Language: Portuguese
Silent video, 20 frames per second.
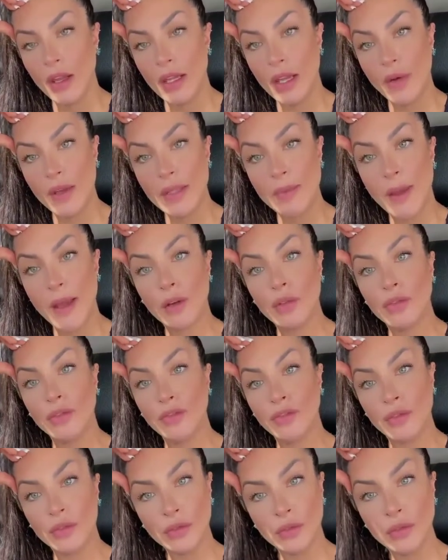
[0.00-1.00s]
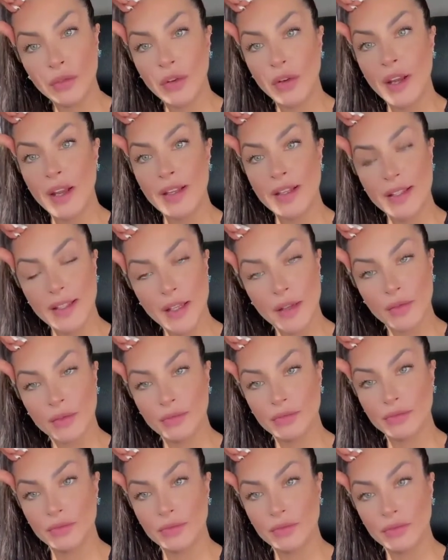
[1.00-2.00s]
e eu espero do fundo do
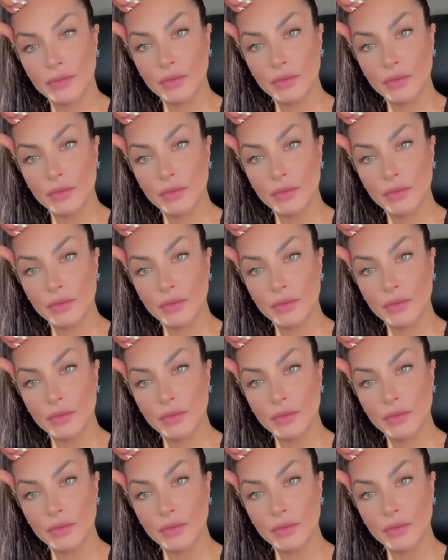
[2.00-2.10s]
coração